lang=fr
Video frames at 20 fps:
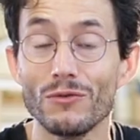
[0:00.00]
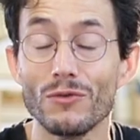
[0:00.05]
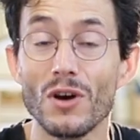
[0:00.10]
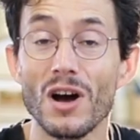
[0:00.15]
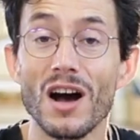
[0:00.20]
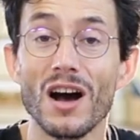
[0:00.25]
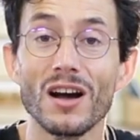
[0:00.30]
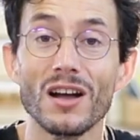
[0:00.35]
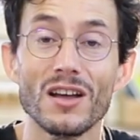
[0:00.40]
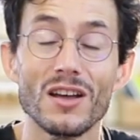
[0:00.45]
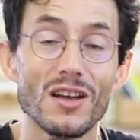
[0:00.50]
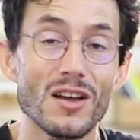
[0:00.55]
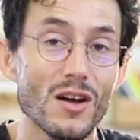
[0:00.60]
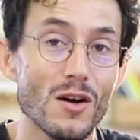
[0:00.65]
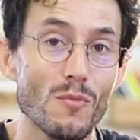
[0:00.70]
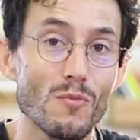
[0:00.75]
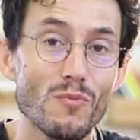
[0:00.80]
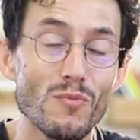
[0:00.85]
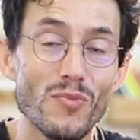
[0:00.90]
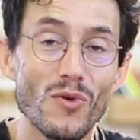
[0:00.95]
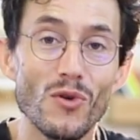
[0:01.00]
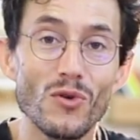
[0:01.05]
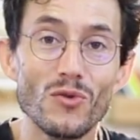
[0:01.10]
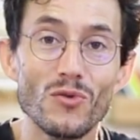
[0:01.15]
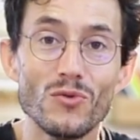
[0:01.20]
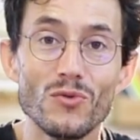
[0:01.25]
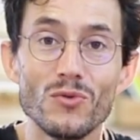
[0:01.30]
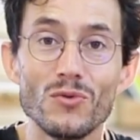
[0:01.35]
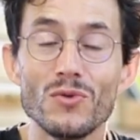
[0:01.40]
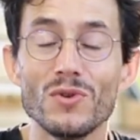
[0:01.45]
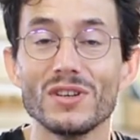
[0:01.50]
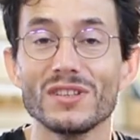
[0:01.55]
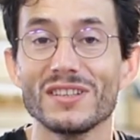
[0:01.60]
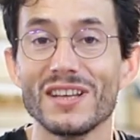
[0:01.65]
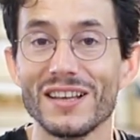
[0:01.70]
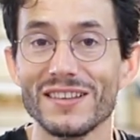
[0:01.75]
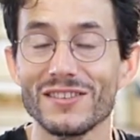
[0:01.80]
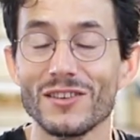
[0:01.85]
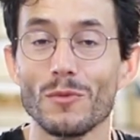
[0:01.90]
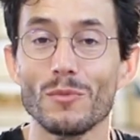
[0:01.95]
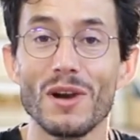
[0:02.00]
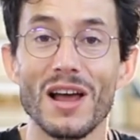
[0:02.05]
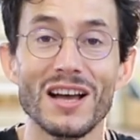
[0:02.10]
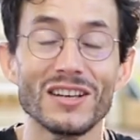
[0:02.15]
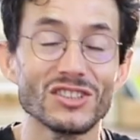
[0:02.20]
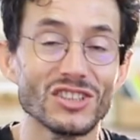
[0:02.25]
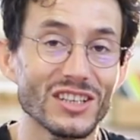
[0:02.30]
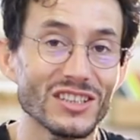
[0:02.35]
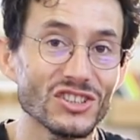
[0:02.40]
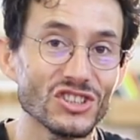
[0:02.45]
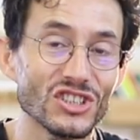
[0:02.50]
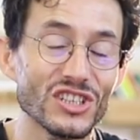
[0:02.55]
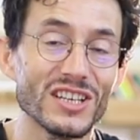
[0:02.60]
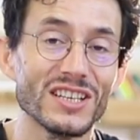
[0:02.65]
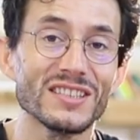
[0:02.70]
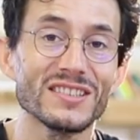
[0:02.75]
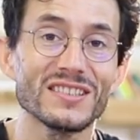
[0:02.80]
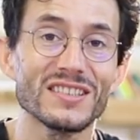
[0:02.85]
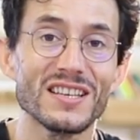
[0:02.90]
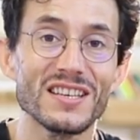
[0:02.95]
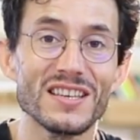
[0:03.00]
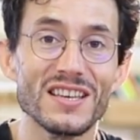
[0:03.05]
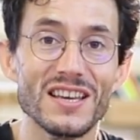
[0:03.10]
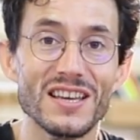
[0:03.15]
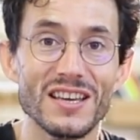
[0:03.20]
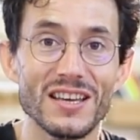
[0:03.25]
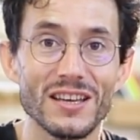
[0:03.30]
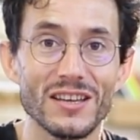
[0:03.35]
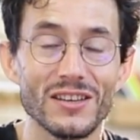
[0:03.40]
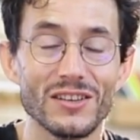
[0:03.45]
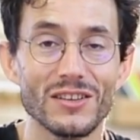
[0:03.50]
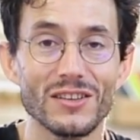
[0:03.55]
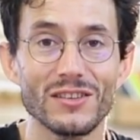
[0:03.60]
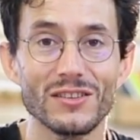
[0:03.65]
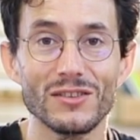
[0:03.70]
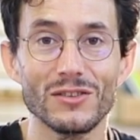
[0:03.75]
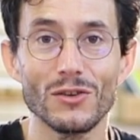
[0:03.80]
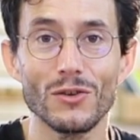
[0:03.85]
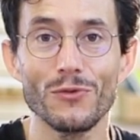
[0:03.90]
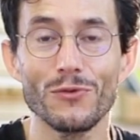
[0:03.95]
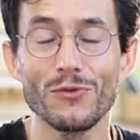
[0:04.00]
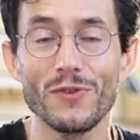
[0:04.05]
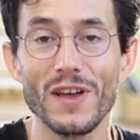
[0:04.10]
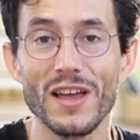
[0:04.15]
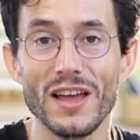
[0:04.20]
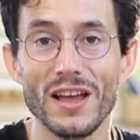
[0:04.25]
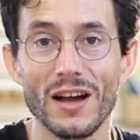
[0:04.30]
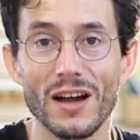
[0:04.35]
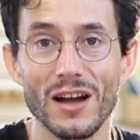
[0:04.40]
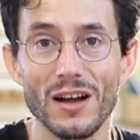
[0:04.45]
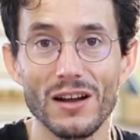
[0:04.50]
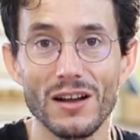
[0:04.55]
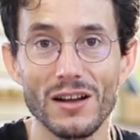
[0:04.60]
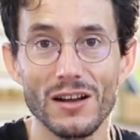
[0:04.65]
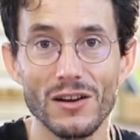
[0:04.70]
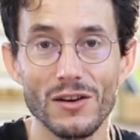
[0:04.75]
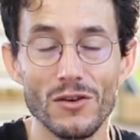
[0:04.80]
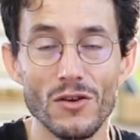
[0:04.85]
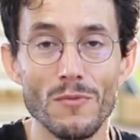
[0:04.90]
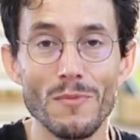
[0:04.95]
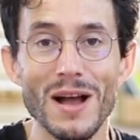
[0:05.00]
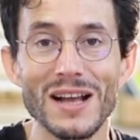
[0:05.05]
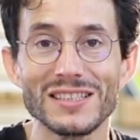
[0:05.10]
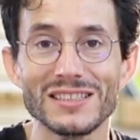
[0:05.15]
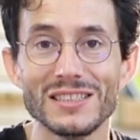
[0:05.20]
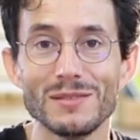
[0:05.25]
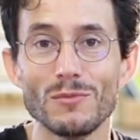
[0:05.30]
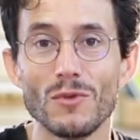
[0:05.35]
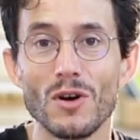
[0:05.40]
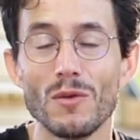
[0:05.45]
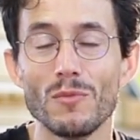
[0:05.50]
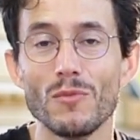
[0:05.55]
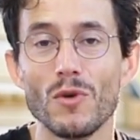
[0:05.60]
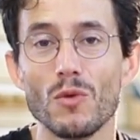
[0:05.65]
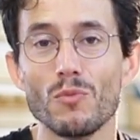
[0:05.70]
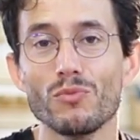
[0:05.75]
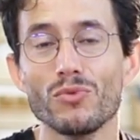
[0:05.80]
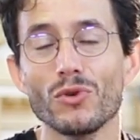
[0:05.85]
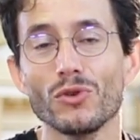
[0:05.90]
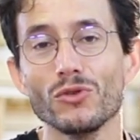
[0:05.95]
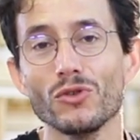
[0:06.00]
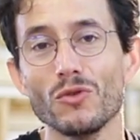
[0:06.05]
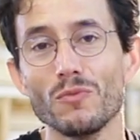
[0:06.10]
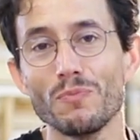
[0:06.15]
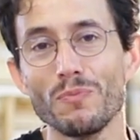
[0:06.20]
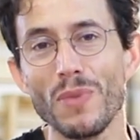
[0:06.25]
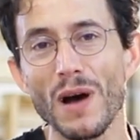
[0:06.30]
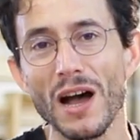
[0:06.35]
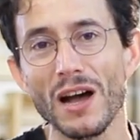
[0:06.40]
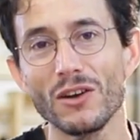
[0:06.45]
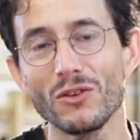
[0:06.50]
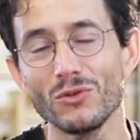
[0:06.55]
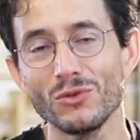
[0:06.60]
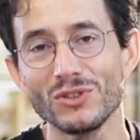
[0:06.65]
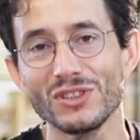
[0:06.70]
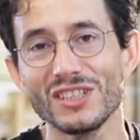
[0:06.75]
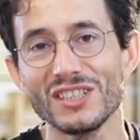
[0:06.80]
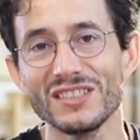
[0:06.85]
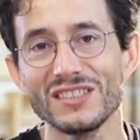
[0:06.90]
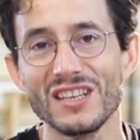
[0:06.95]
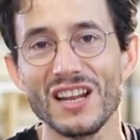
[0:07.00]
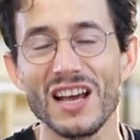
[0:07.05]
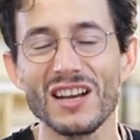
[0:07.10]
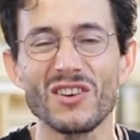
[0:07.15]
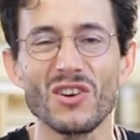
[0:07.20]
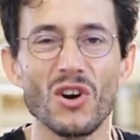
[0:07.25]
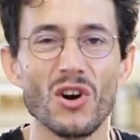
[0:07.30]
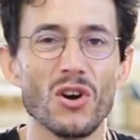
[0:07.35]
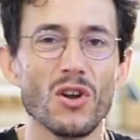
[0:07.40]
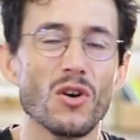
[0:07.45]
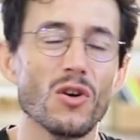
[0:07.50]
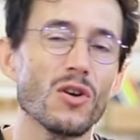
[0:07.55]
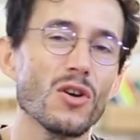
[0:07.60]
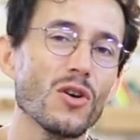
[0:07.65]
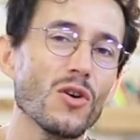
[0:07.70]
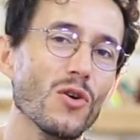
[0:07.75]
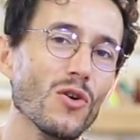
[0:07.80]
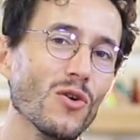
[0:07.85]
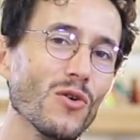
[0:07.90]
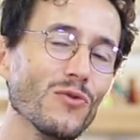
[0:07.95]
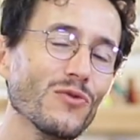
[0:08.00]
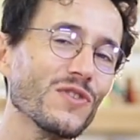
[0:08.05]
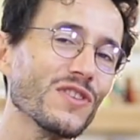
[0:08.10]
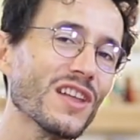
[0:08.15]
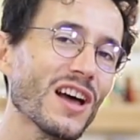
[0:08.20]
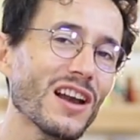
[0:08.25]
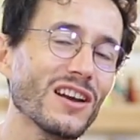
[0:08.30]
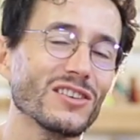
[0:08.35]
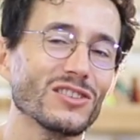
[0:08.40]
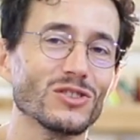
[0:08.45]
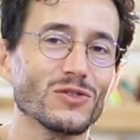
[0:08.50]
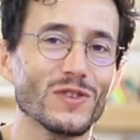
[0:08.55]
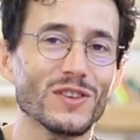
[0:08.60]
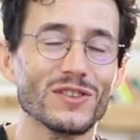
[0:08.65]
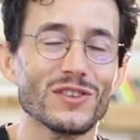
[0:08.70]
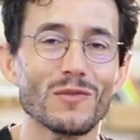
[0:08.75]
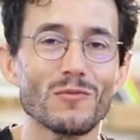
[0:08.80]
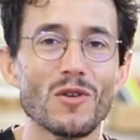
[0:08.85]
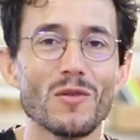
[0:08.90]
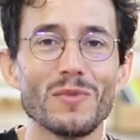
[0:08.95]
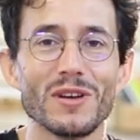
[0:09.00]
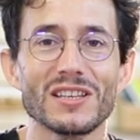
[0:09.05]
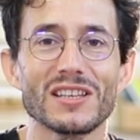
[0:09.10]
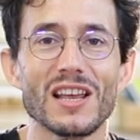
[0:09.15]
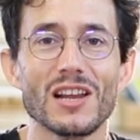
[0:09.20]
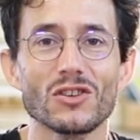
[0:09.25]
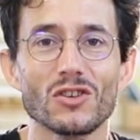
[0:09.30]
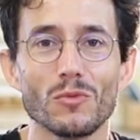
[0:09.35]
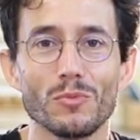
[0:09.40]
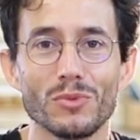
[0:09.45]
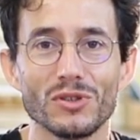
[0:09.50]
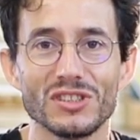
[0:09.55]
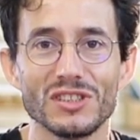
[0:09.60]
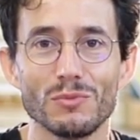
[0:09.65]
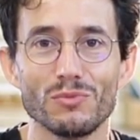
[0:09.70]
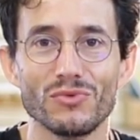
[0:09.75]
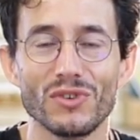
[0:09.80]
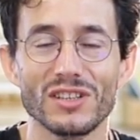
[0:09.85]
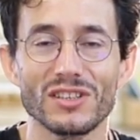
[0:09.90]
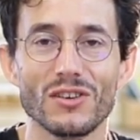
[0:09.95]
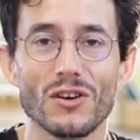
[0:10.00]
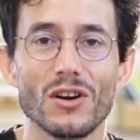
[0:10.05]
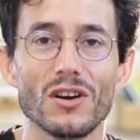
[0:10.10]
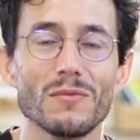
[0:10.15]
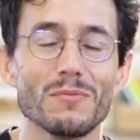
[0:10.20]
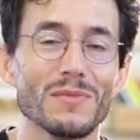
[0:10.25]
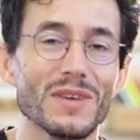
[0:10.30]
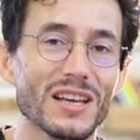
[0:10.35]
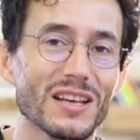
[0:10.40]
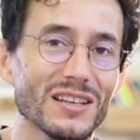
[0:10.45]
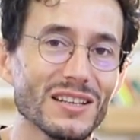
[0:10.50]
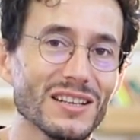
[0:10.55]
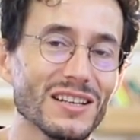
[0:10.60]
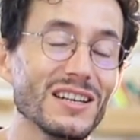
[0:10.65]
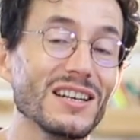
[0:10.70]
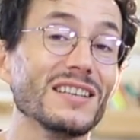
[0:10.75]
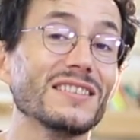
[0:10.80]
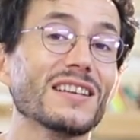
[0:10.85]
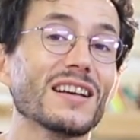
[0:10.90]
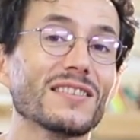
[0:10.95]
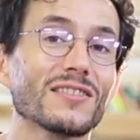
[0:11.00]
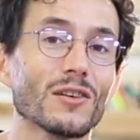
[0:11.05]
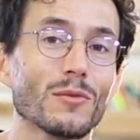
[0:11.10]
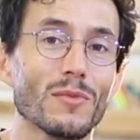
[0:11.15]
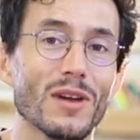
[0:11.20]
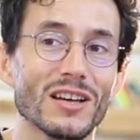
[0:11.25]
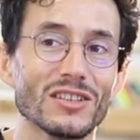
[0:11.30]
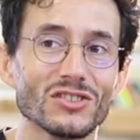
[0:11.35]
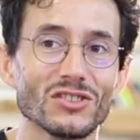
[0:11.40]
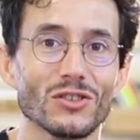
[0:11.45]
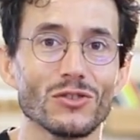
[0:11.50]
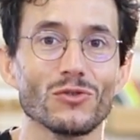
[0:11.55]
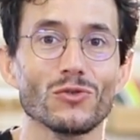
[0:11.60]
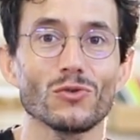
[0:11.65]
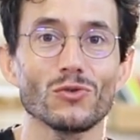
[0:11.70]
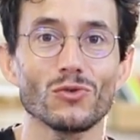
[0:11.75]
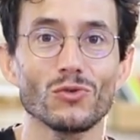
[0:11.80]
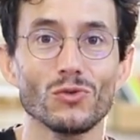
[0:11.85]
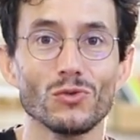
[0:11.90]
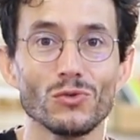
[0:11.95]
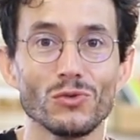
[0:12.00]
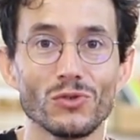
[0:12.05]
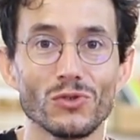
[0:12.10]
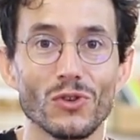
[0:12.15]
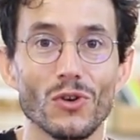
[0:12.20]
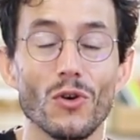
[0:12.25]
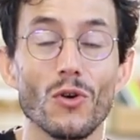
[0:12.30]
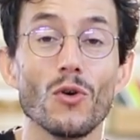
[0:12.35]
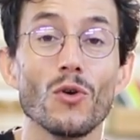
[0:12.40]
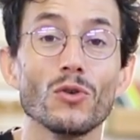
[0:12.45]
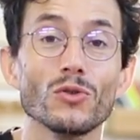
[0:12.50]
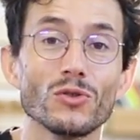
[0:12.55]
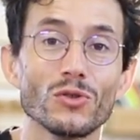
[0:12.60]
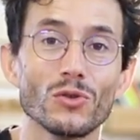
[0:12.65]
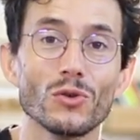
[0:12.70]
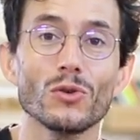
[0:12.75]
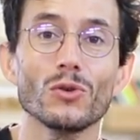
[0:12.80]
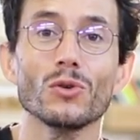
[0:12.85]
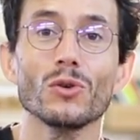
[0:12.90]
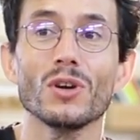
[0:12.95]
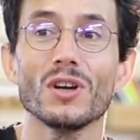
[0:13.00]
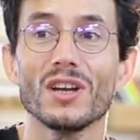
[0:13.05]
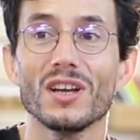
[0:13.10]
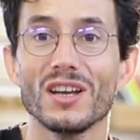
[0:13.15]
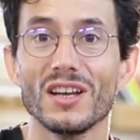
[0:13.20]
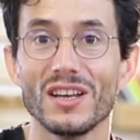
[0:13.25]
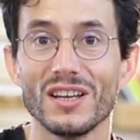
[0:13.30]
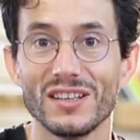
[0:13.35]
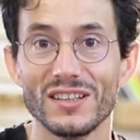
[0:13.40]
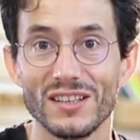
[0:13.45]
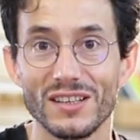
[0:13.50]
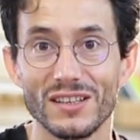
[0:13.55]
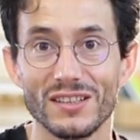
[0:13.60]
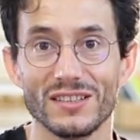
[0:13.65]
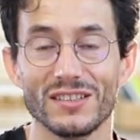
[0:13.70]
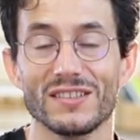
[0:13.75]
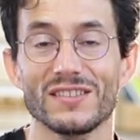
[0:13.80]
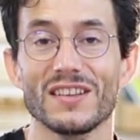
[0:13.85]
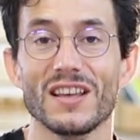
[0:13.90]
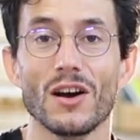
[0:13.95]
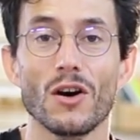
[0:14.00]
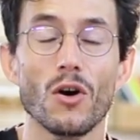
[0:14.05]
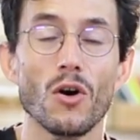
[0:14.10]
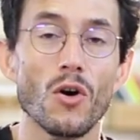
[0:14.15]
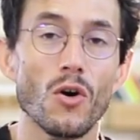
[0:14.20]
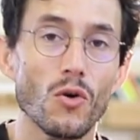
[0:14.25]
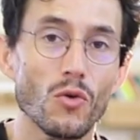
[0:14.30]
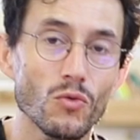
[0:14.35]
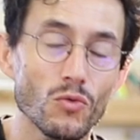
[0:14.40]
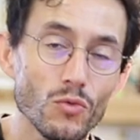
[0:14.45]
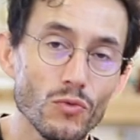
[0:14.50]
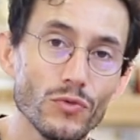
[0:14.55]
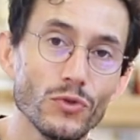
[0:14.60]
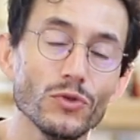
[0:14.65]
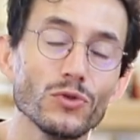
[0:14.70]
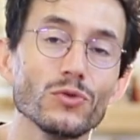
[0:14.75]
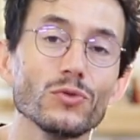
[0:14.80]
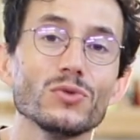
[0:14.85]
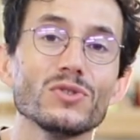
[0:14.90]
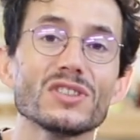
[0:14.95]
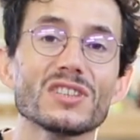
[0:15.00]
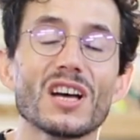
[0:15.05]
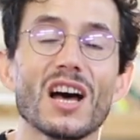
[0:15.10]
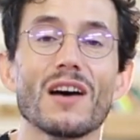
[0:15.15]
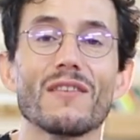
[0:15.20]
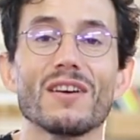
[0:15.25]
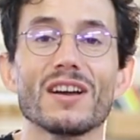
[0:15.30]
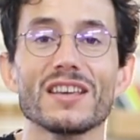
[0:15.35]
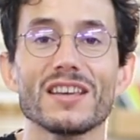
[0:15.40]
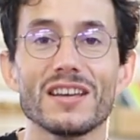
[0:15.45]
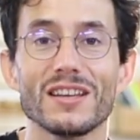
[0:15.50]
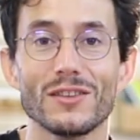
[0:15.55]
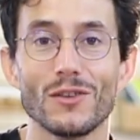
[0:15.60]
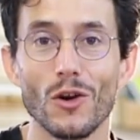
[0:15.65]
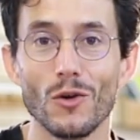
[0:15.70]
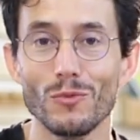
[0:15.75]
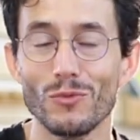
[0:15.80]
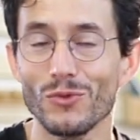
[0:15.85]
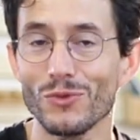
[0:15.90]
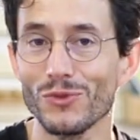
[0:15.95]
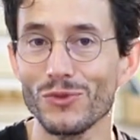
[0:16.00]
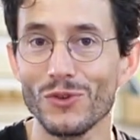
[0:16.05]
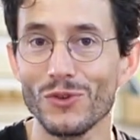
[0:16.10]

le voir, beaucoup d'assemblages. J'ai essayé de faire le maximum pour ne pas utiliser la colle. Au final, je vais sûrement mettre quelques petits points de colle, mais les assemblages sont tous auto-serrants ou vont tous travailler dans le bon